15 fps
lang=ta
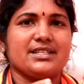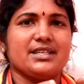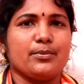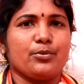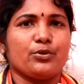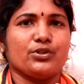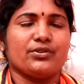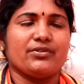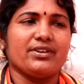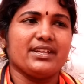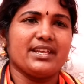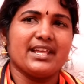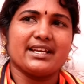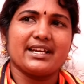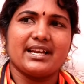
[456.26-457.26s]
கட்சியை
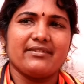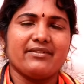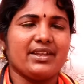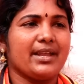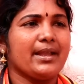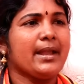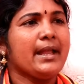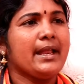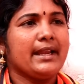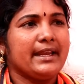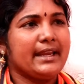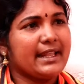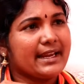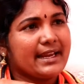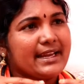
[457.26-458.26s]
பொறுத்தவரை ஏற்கனவே
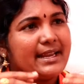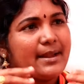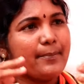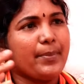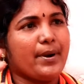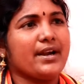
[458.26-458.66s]
நிறைய